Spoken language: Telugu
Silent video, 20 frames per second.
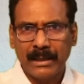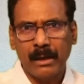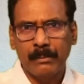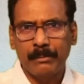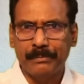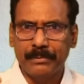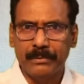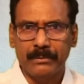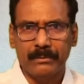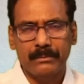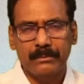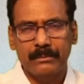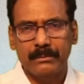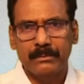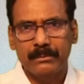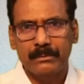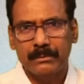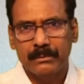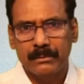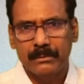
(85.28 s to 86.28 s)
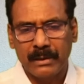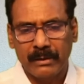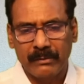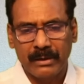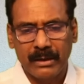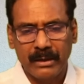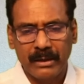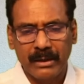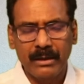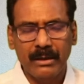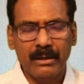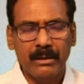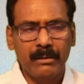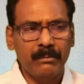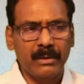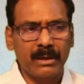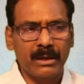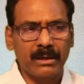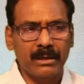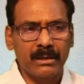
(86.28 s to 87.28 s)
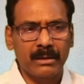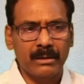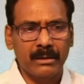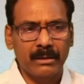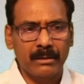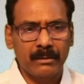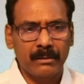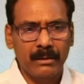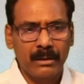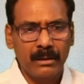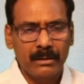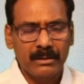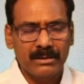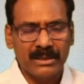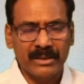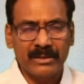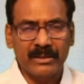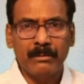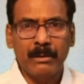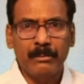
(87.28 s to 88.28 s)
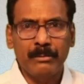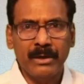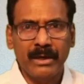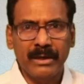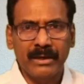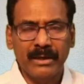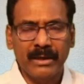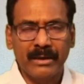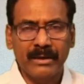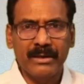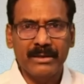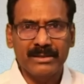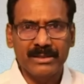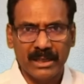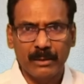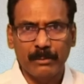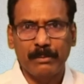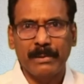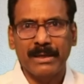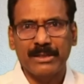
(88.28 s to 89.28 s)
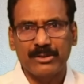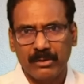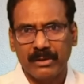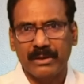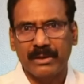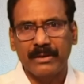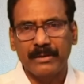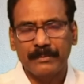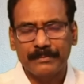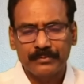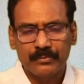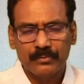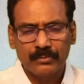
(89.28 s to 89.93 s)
టాప్ లెవెల్ అండి మన చంద్రబాబు నాయుడు గారికి జెడ్ ప్లస్ ఉన్నది